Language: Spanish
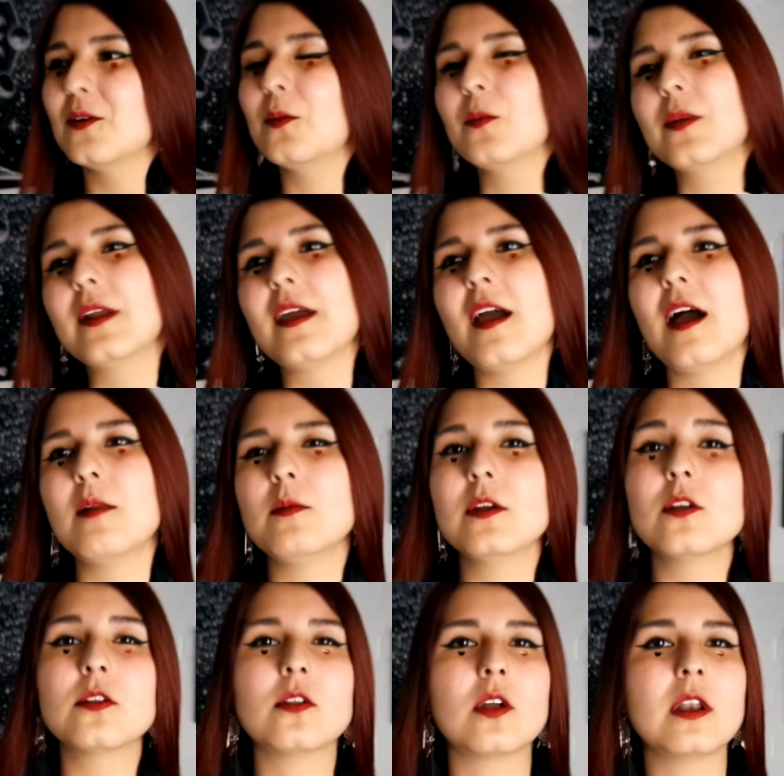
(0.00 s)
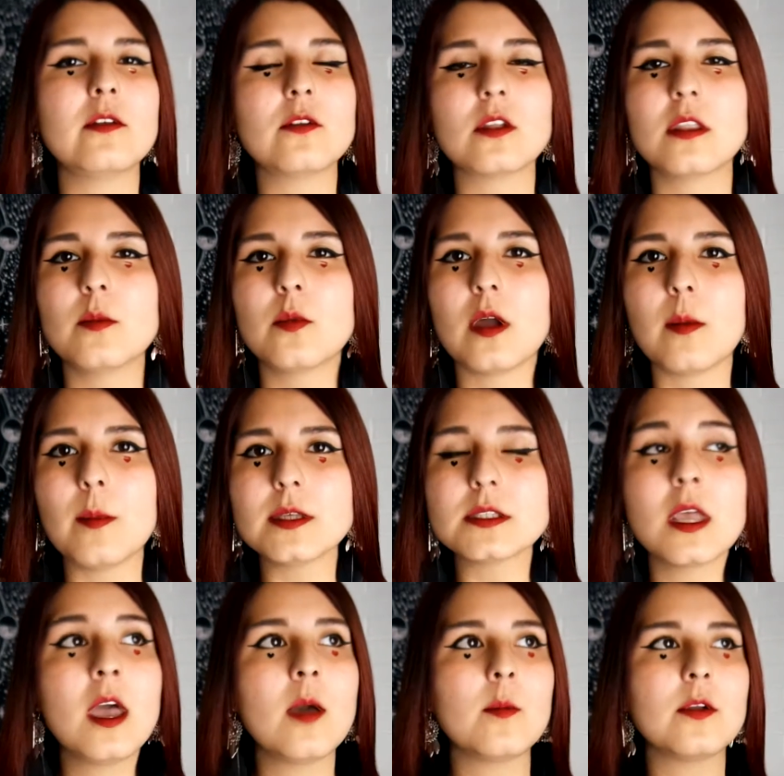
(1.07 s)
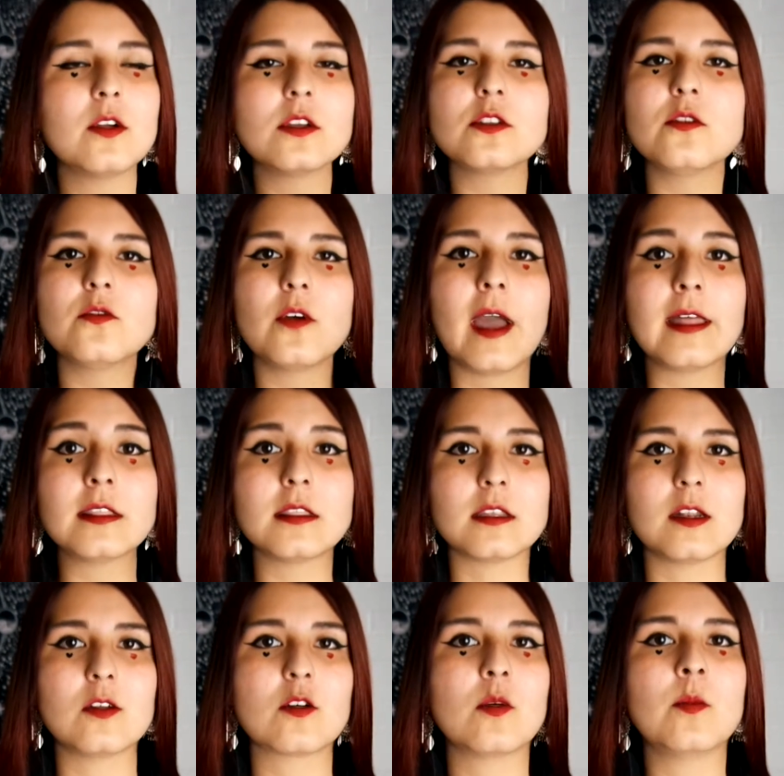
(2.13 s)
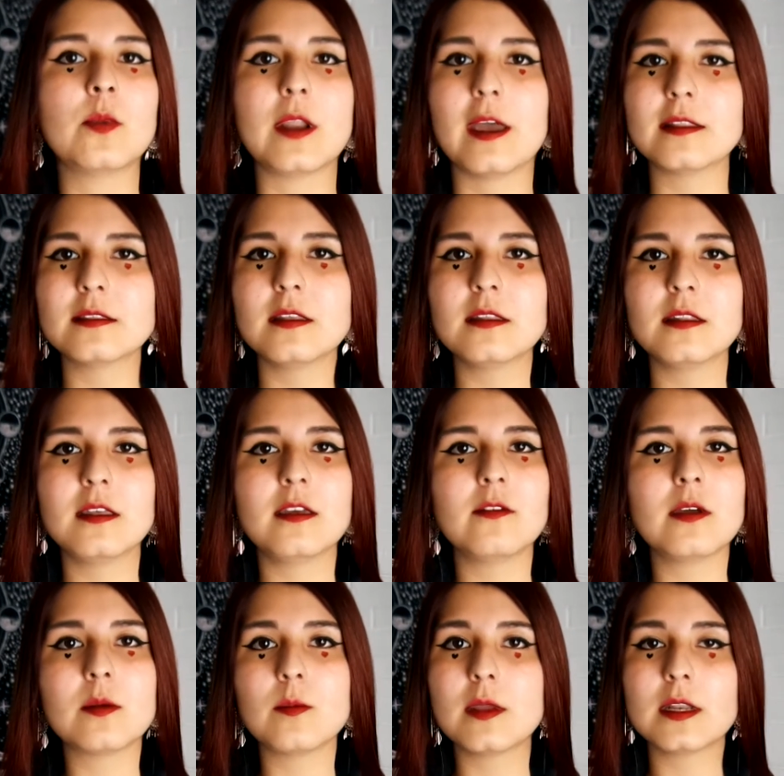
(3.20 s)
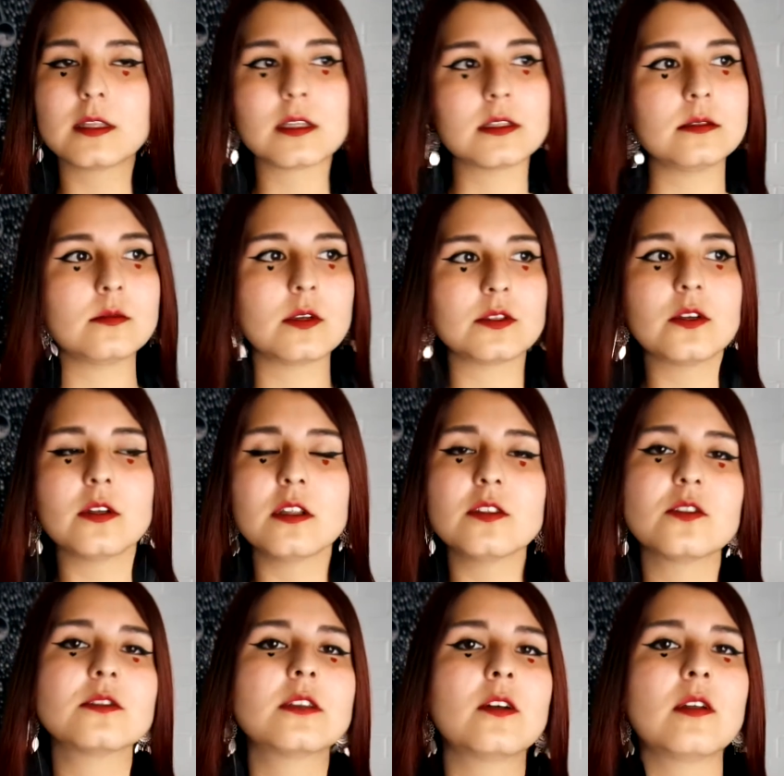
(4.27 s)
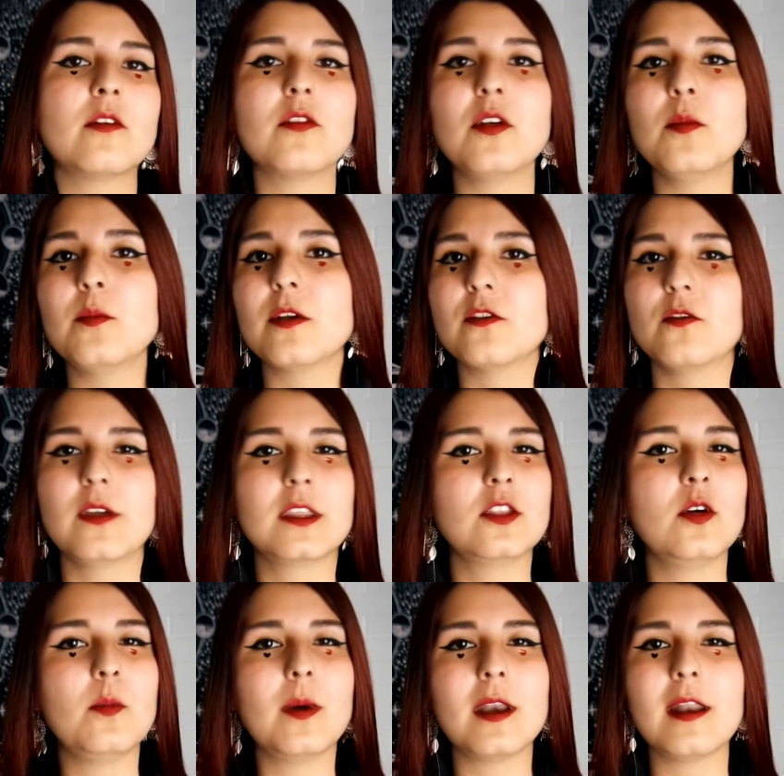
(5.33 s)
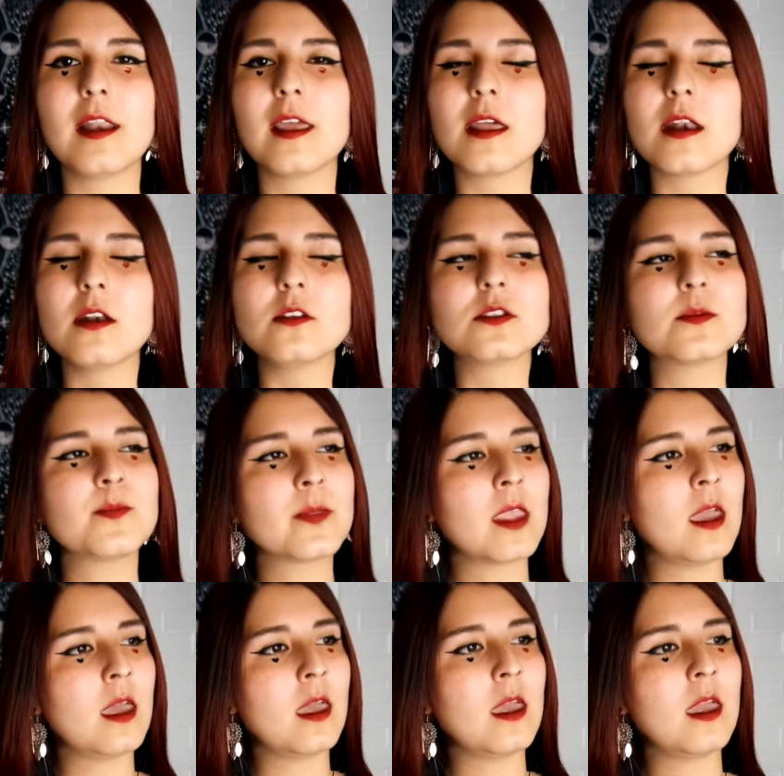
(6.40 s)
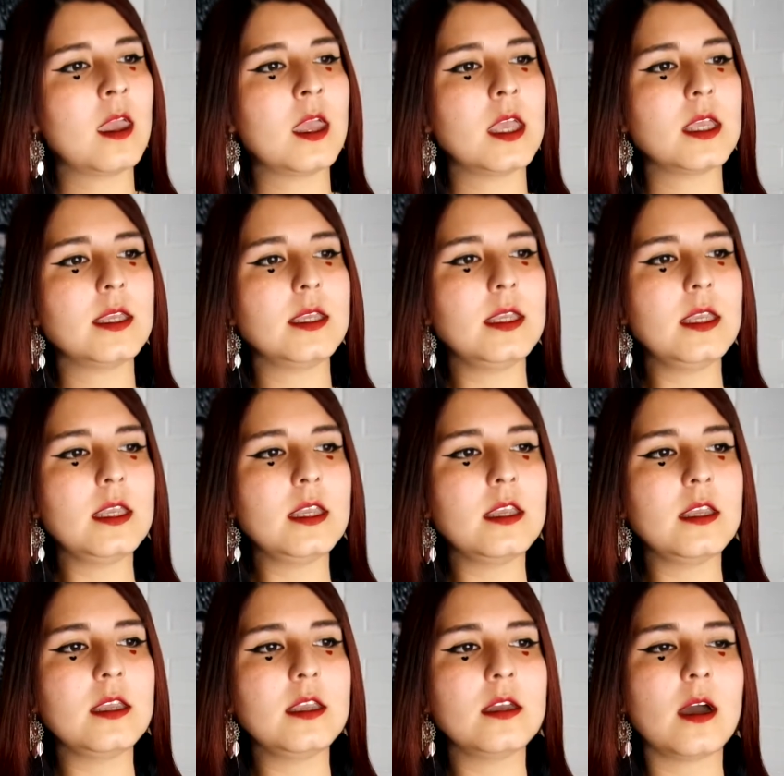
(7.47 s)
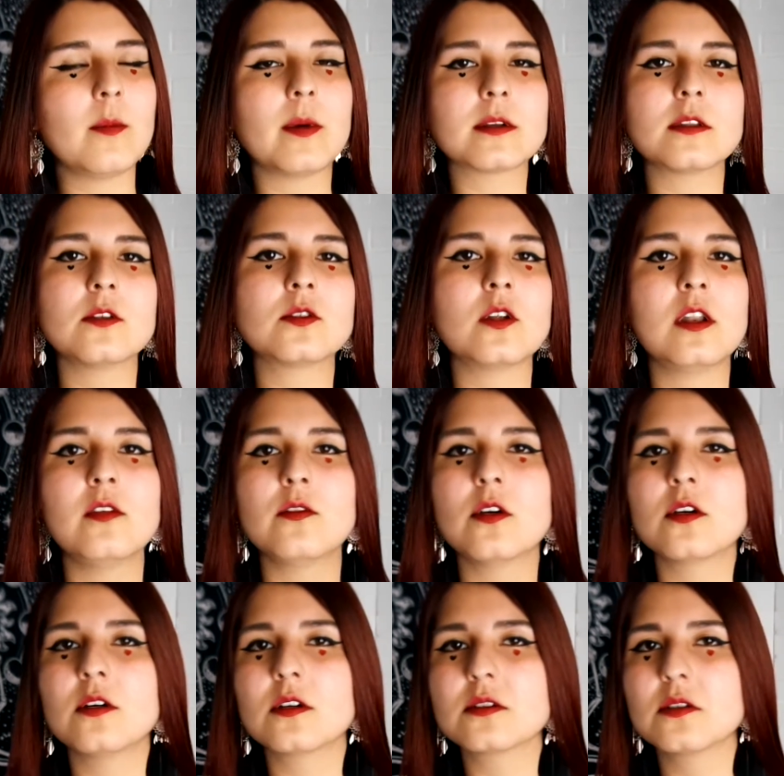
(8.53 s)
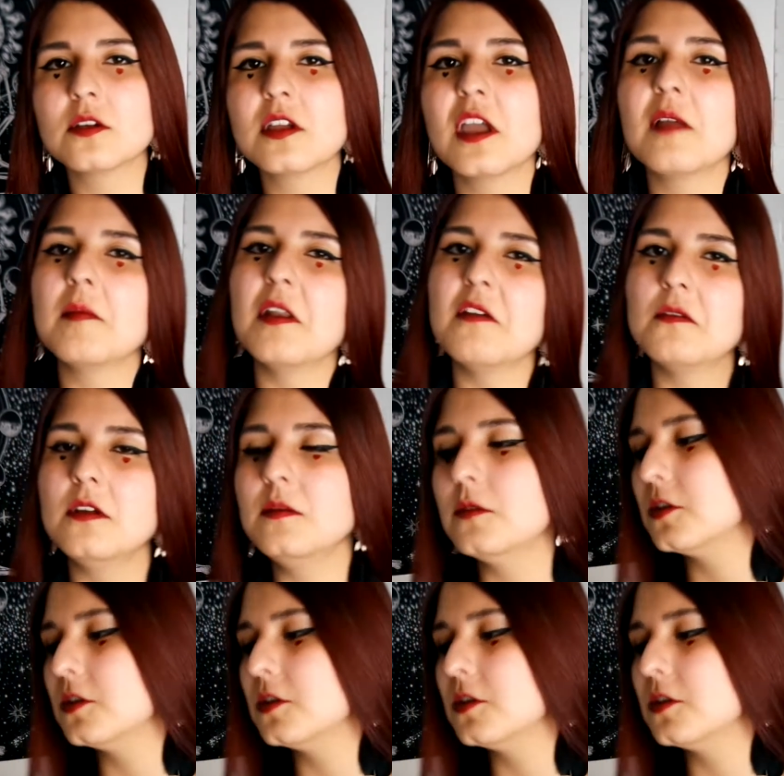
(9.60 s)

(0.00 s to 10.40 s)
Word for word: compré al menos dos libros de poemas, pero esto fue antes, los compré antes de verme en esta situación, entonces ahora fueron perfectos para leerlos. Y aparte de otros libros cortos que les voy a ir